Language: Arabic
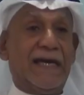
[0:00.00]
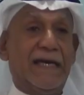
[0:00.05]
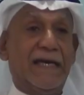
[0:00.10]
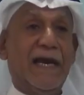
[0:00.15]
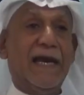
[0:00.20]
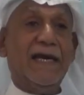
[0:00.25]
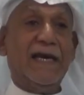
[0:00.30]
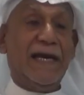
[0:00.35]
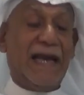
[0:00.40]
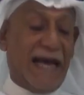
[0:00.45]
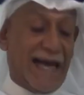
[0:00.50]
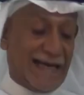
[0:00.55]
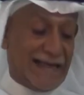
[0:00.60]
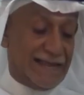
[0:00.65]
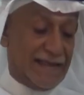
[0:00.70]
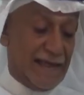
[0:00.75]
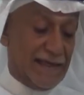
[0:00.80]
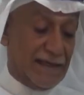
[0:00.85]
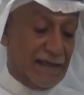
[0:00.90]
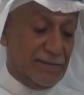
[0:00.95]
خلال
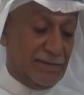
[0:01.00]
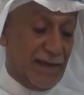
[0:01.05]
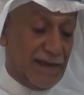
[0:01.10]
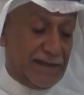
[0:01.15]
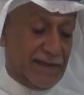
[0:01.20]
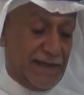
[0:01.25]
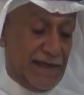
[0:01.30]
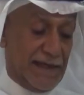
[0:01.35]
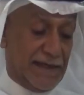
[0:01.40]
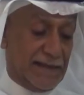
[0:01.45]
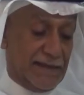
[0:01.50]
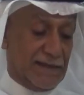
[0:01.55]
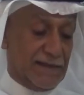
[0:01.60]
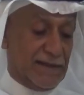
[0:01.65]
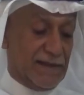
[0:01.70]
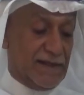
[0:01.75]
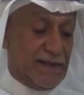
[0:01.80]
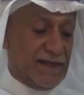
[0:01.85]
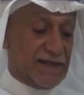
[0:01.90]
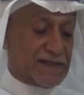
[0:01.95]
العقدين الماضيين
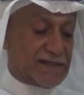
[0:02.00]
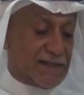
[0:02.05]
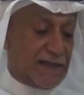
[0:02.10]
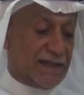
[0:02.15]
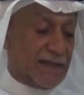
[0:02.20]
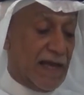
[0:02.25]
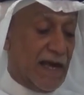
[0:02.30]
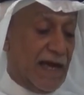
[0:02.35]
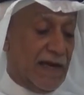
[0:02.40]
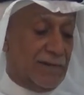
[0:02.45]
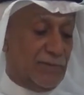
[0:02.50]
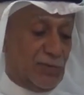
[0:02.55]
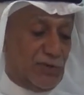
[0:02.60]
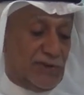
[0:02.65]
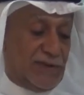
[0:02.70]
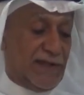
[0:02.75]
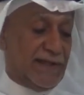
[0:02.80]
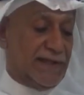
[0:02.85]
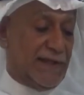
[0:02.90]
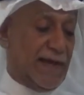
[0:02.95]
استطاع
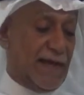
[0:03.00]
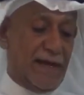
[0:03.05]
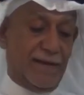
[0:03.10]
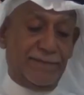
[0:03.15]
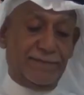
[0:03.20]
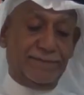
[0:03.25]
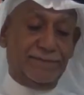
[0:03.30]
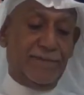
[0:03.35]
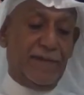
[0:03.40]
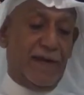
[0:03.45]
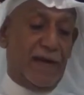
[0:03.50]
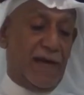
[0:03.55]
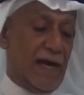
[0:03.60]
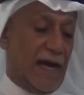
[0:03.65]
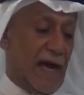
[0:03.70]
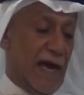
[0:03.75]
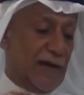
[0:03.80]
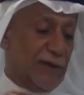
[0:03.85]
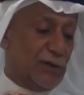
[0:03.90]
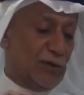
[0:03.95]
المنتدى
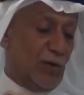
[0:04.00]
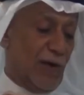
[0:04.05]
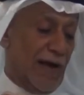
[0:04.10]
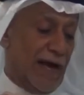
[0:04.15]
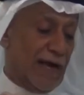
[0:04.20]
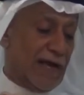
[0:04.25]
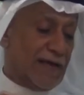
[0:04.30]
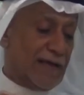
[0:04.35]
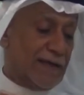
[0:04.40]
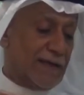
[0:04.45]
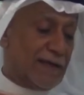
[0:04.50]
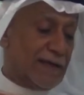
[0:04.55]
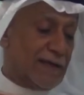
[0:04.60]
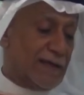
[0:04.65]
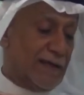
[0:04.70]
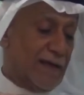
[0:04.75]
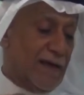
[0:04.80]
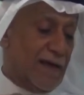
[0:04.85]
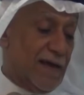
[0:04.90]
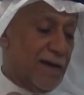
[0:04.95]
أن
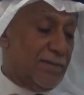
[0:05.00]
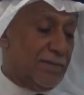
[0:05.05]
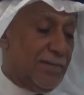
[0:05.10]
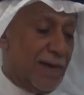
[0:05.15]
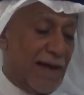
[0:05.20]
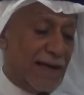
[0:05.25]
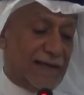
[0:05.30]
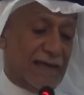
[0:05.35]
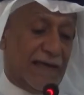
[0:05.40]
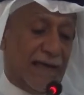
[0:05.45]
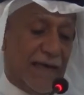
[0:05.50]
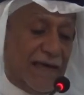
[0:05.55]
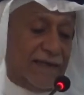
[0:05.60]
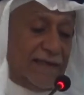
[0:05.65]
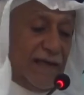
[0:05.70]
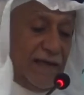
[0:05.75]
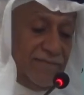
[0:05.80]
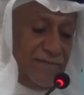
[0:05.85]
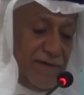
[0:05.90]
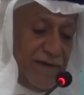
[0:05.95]
يحقق بعض
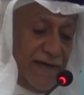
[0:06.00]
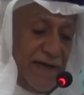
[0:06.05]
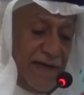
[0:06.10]
الأهداف